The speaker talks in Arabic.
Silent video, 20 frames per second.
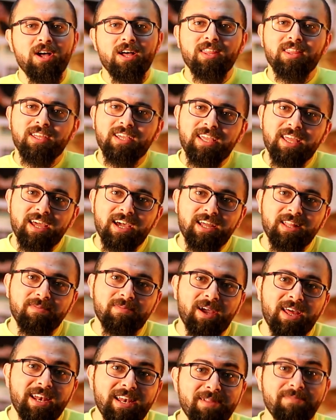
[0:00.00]
هذا قاعد
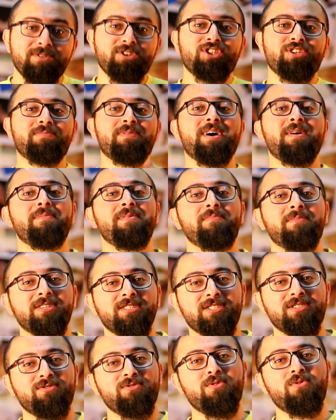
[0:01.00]
بعلم الشباب
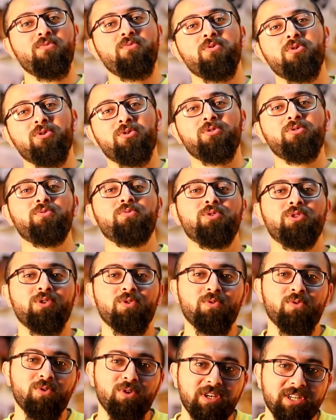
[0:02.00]
المصري وهو
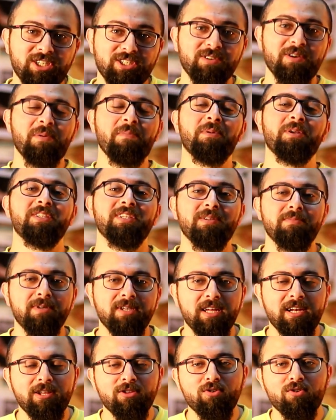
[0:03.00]
قدوته وكل الشباب المصري
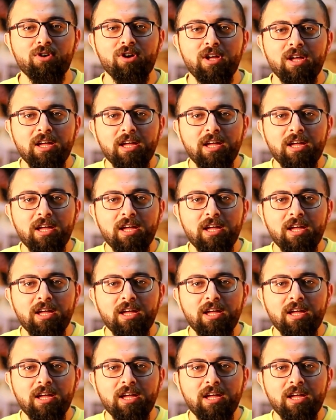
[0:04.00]
بقلده